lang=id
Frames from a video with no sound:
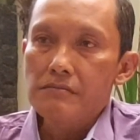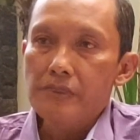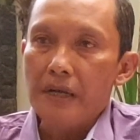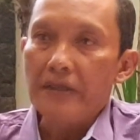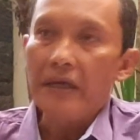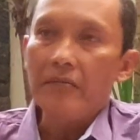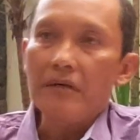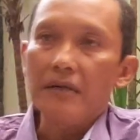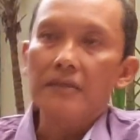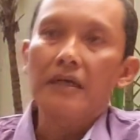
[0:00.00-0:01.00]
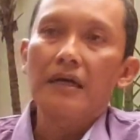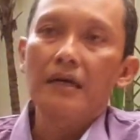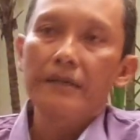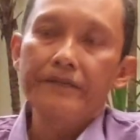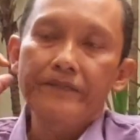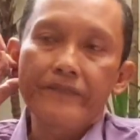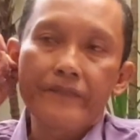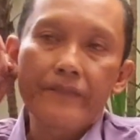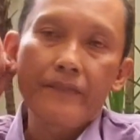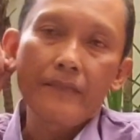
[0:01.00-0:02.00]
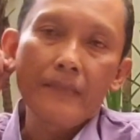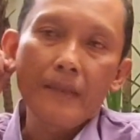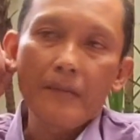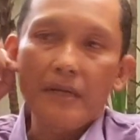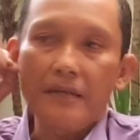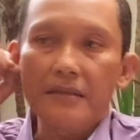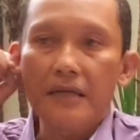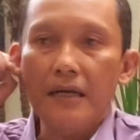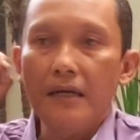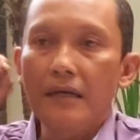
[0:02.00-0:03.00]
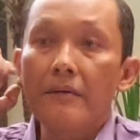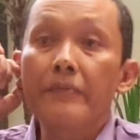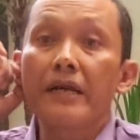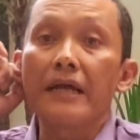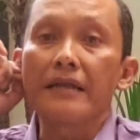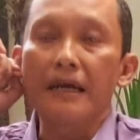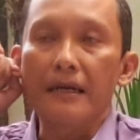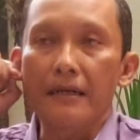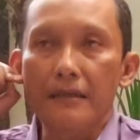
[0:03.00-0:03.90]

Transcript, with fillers: banyak merasa merasa keberatan